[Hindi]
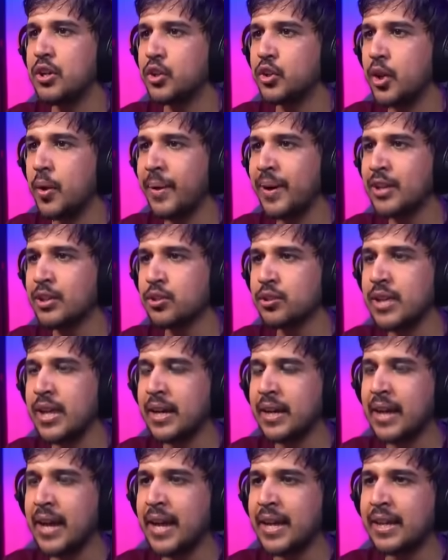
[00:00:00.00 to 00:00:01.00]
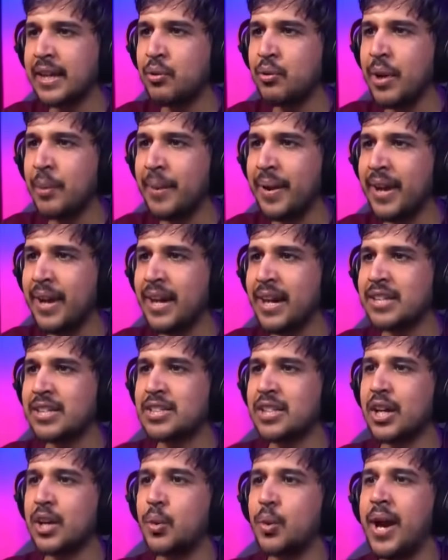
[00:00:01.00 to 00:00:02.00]
तो मैंने सोचा कि यार क्यों ना मैं एस
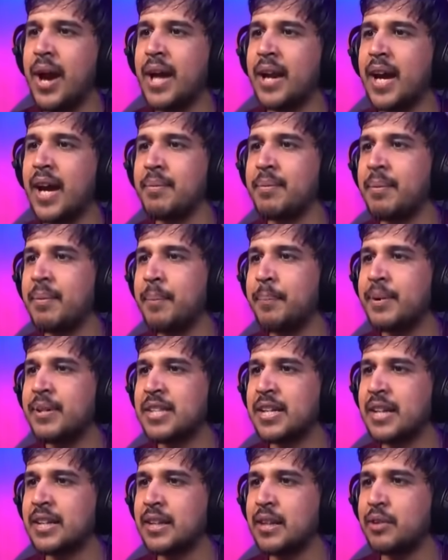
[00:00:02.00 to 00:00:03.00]
कर लूँ यार हर बार मैं पीछे रहता